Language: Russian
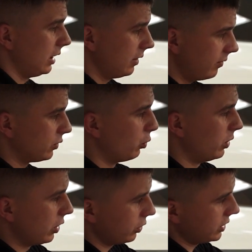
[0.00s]
и
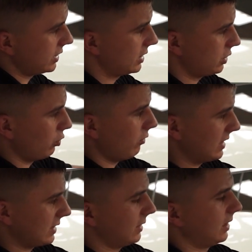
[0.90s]
дублирует, естественно, у
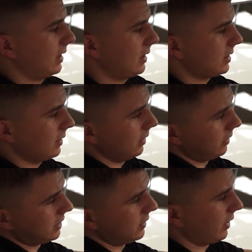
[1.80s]
вас на
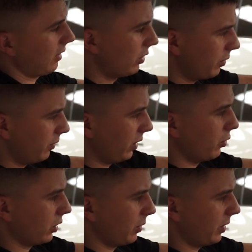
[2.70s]
э, цифровой
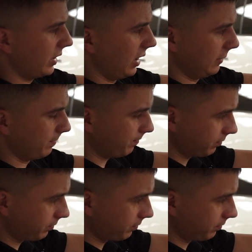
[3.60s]
приборной панели.